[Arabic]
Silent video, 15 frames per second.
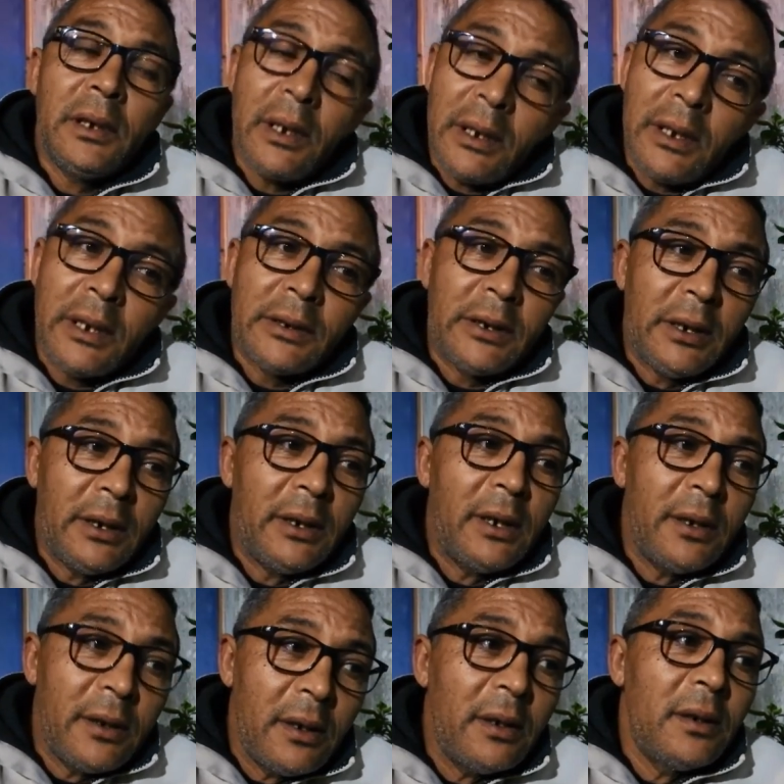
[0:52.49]

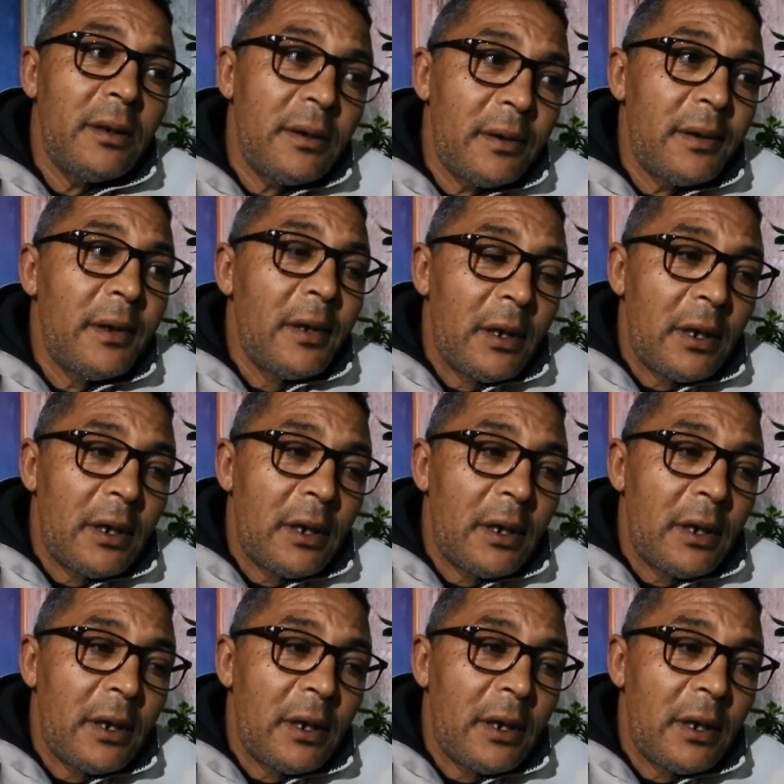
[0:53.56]
الذين آه،